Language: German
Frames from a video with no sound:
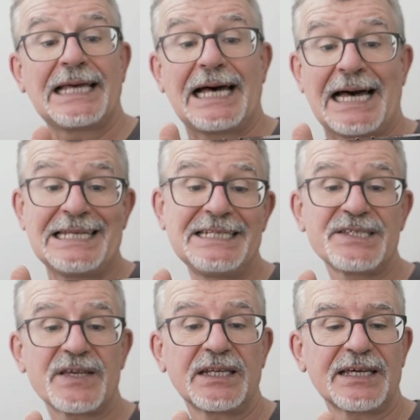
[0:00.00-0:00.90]

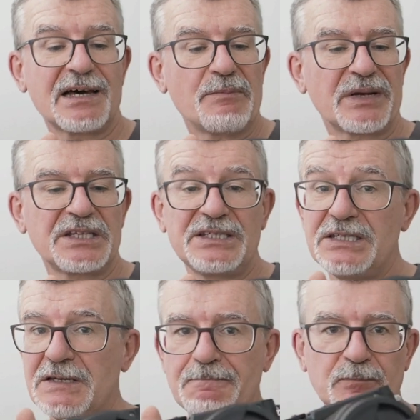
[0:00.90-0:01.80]
Allerdings eine Kamera,
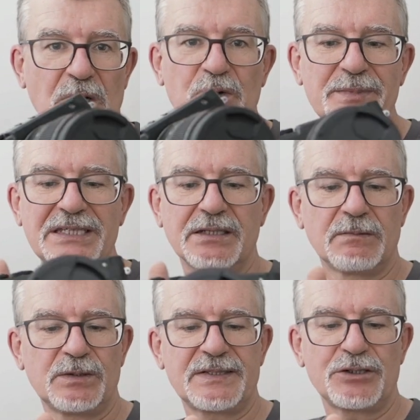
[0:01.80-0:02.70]
die auch
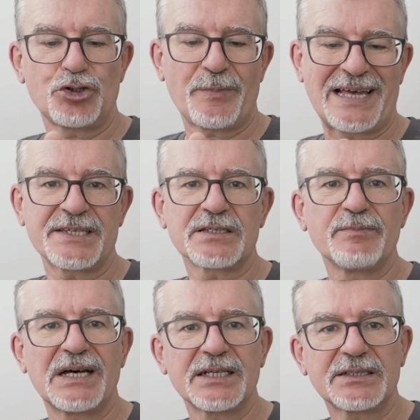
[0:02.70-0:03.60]
mir Spaß
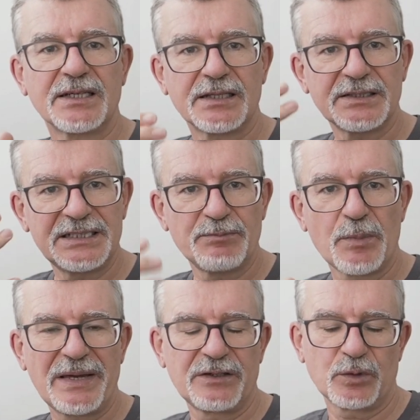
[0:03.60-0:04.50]
gemacht hat in dem
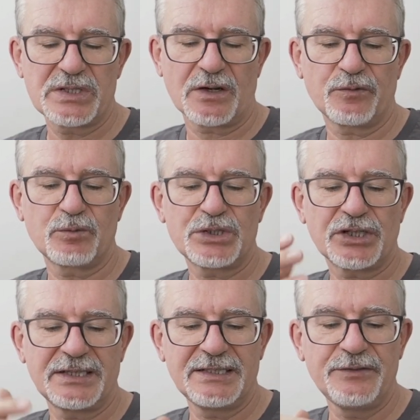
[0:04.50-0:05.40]
Moment, wo sie auf dem
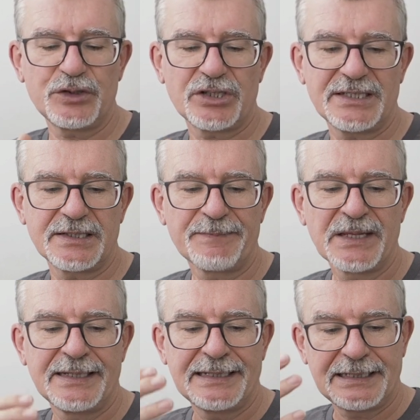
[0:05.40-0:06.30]
Stativ steht
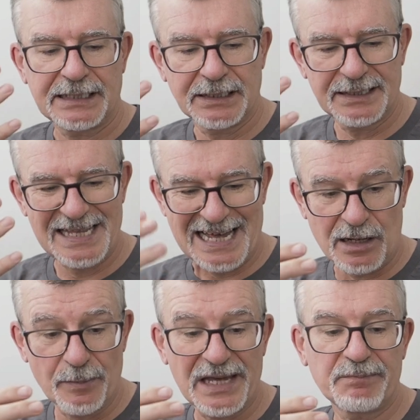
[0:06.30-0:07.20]
äh, die
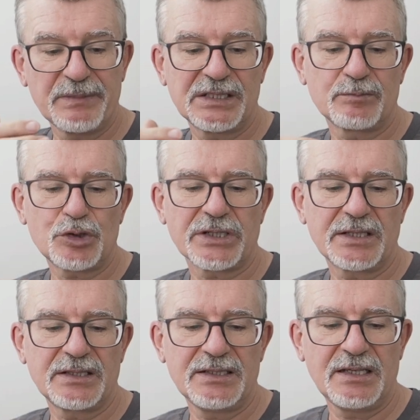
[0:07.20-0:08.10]
Arbeit mit dem
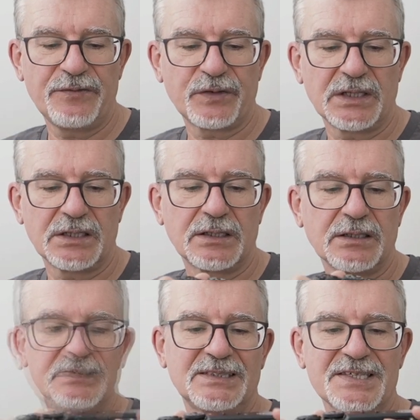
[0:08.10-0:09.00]
Stativ,
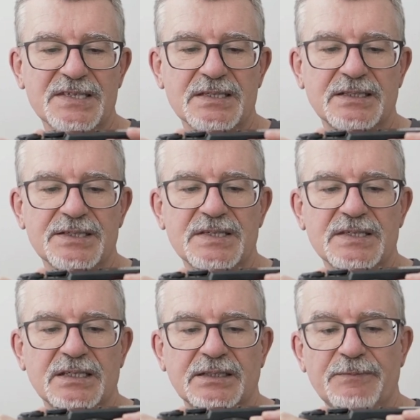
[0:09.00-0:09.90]
äh, das,
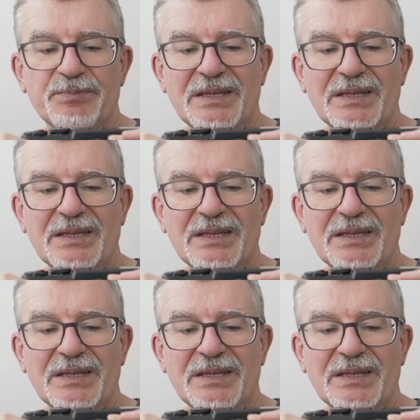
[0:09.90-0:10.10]
das ähm,